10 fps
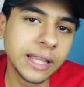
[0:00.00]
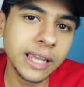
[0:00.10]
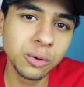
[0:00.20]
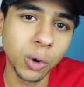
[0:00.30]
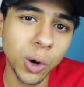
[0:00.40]

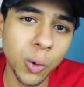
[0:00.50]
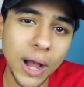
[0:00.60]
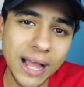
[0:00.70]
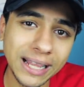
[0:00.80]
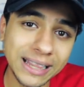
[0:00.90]
اثنين
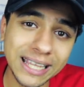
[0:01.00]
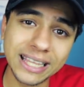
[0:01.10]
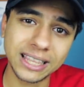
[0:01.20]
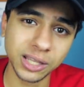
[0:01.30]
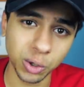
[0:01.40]
وهو
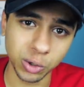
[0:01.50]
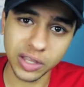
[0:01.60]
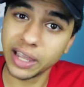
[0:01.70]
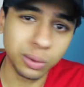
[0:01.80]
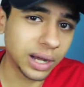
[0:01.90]
ديث
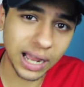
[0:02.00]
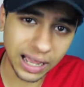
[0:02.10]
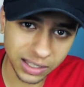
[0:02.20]
نوت ايوه انا